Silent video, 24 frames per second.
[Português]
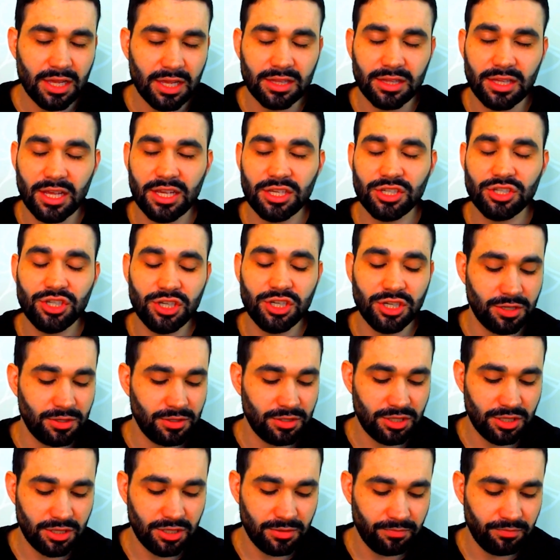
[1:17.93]
desde
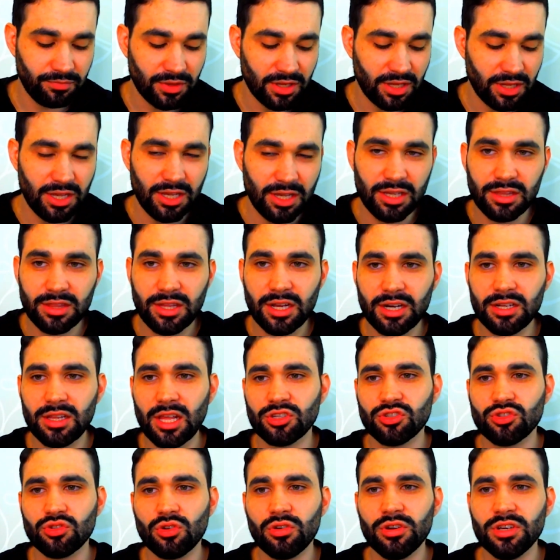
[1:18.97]
de
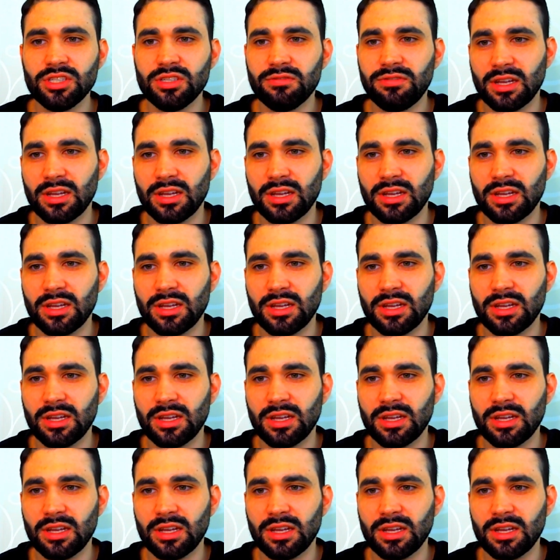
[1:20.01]
internações